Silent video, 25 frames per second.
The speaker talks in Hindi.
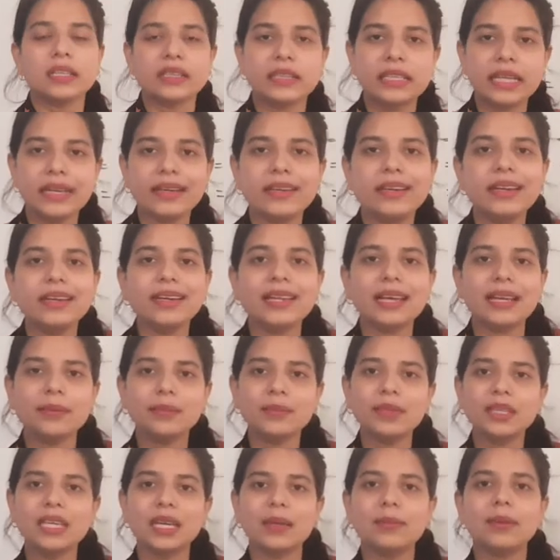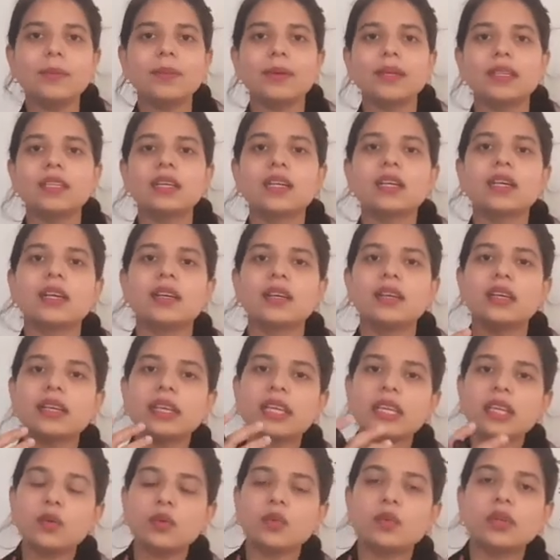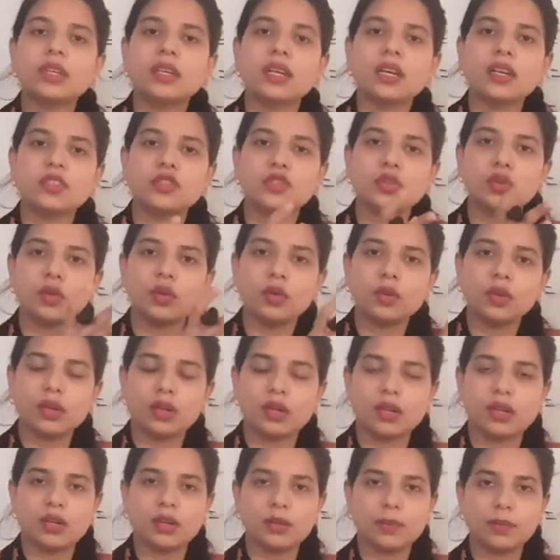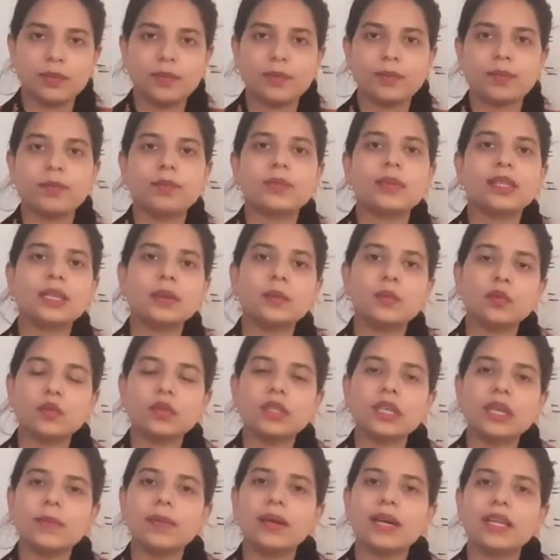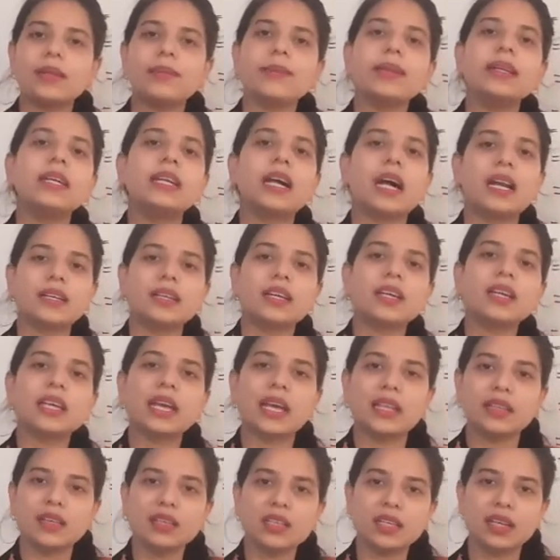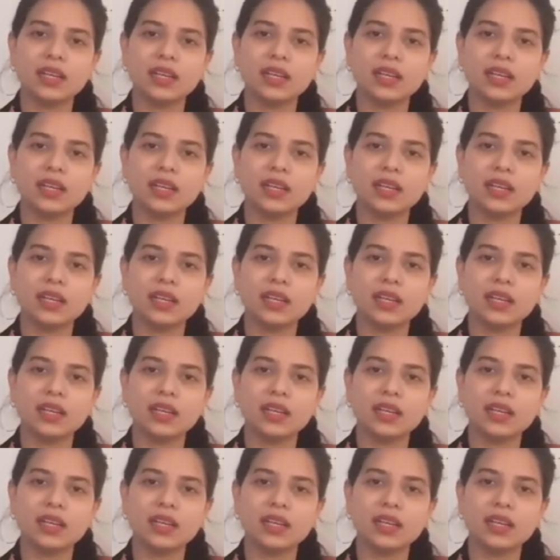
डेटे टाइम ये भी पता करना कि उनका जो आ, मतलब उनके बारे में डाटा गैदर